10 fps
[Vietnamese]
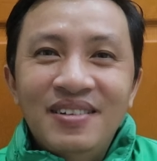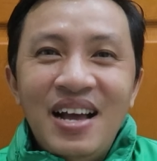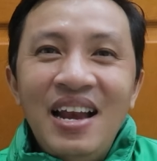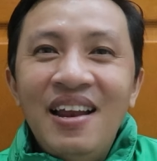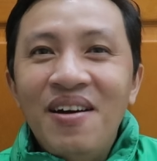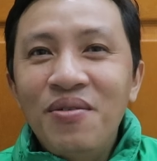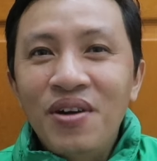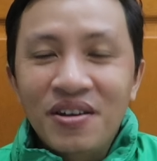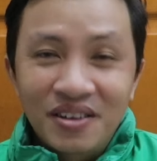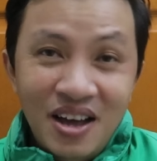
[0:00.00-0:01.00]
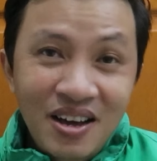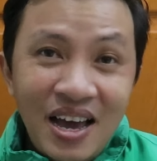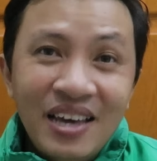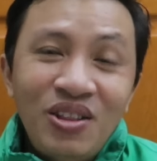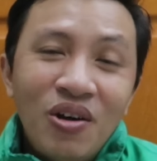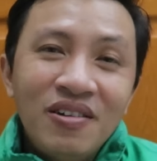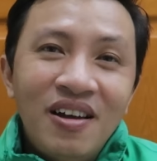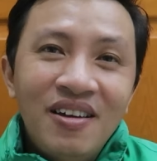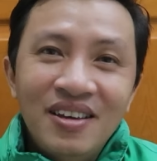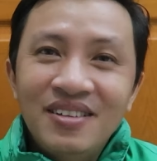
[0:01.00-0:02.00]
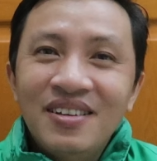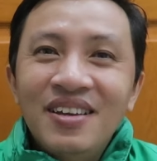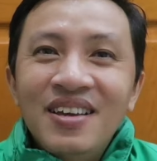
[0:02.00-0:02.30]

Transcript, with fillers: Khá là lâu rồi, hơn 2 tuần rồi